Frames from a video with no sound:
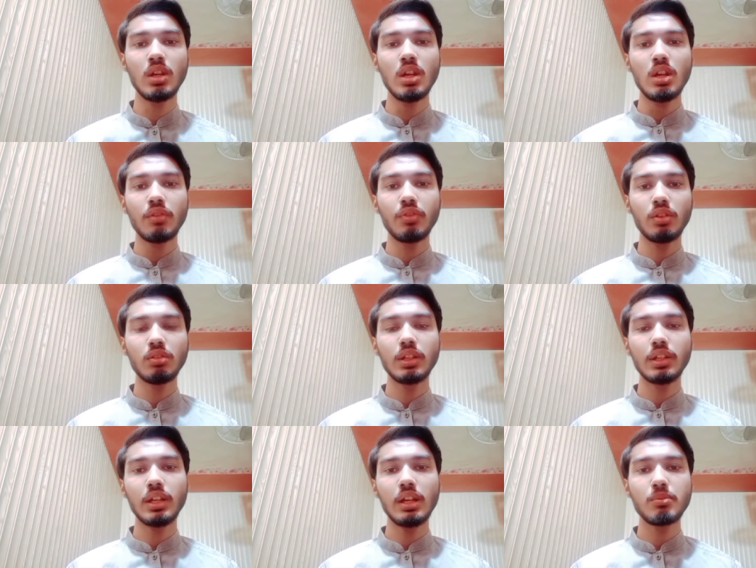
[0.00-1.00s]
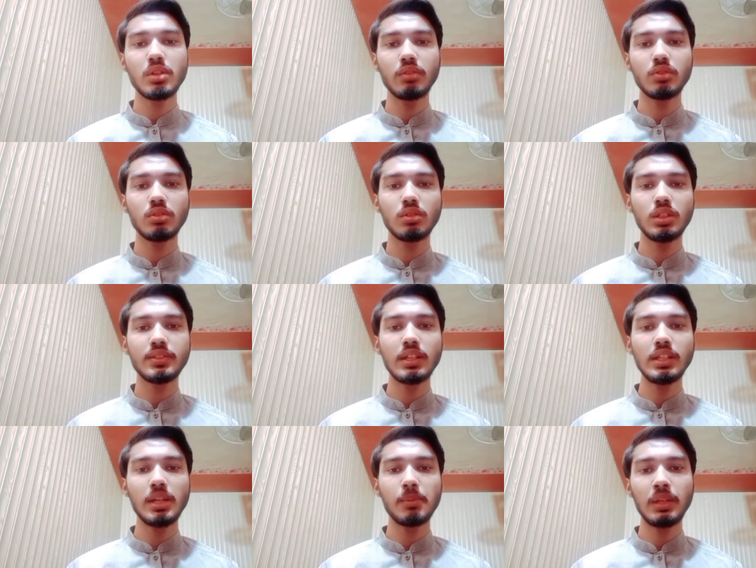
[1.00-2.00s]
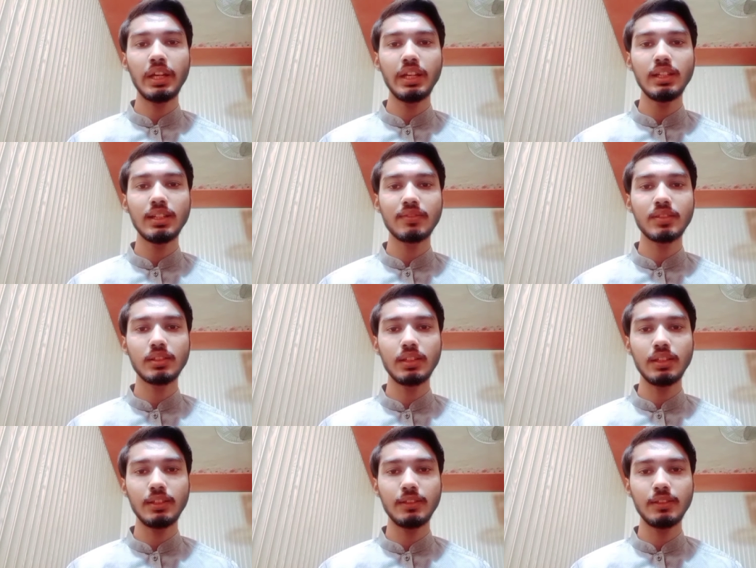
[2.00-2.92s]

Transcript: फॉलो करके आप जो है वो इसके लिए अप्लाई कर सकते हैं